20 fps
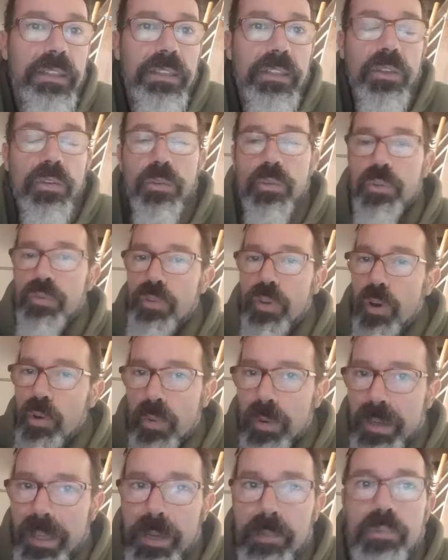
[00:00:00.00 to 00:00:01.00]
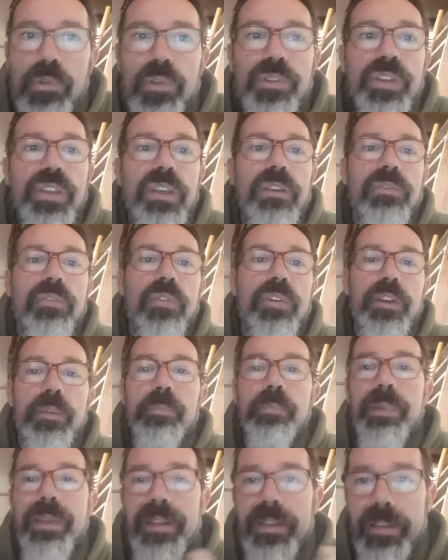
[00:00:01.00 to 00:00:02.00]
Io lo so qual è il motivo,
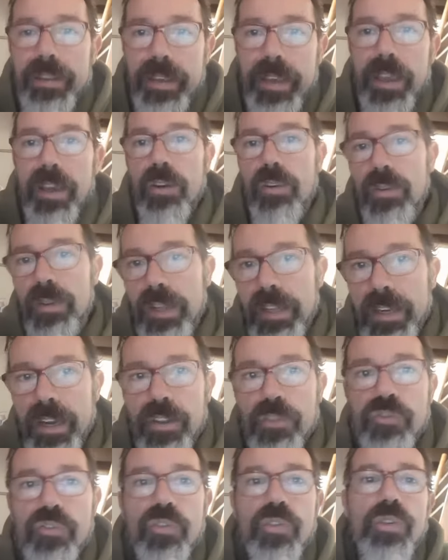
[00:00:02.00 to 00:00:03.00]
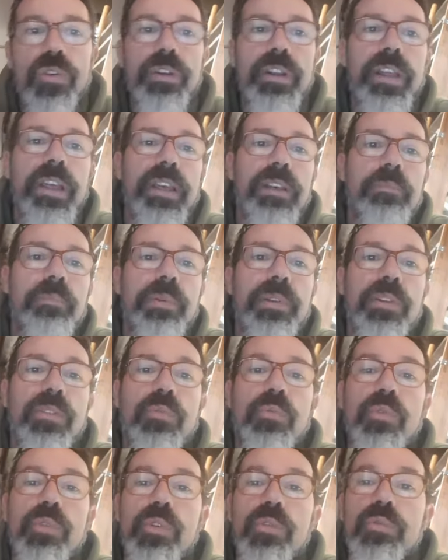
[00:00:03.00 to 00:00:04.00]
il perché o la ragione
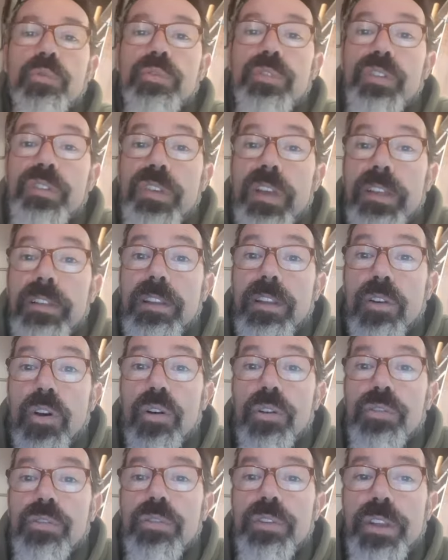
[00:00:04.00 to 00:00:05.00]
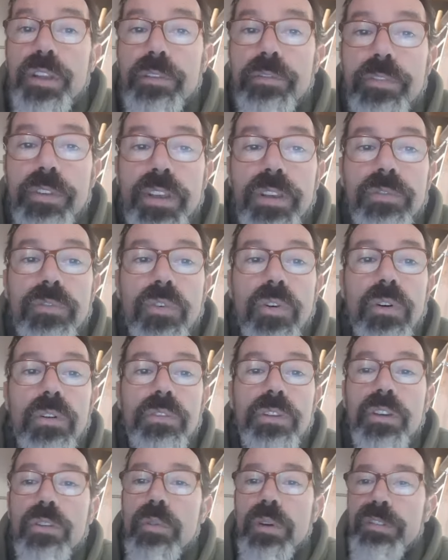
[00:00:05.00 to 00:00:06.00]
per cui uno si sente corto nel
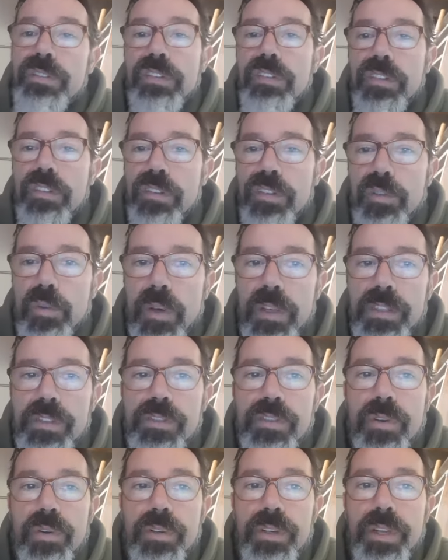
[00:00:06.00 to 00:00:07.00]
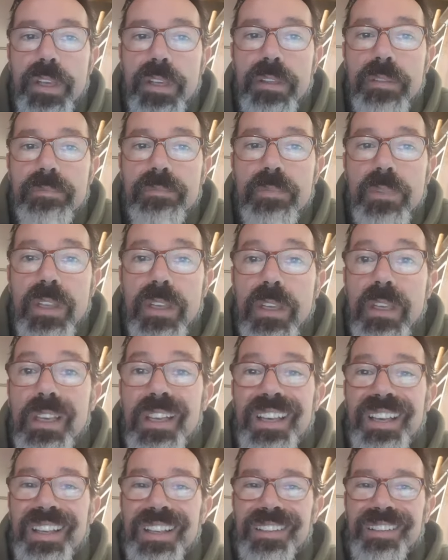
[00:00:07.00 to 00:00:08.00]
vivo in qualsiasi situazione.
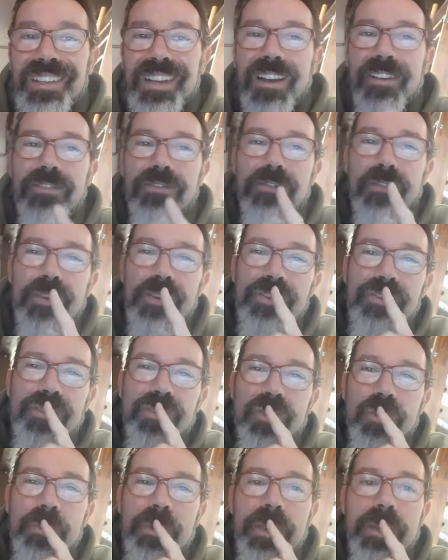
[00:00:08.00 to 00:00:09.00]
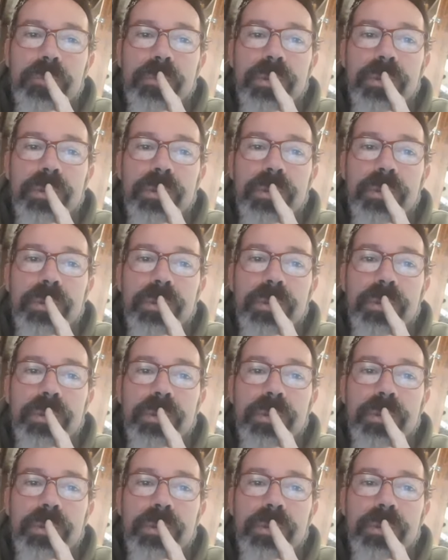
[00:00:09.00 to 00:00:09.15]
Sarà forse come il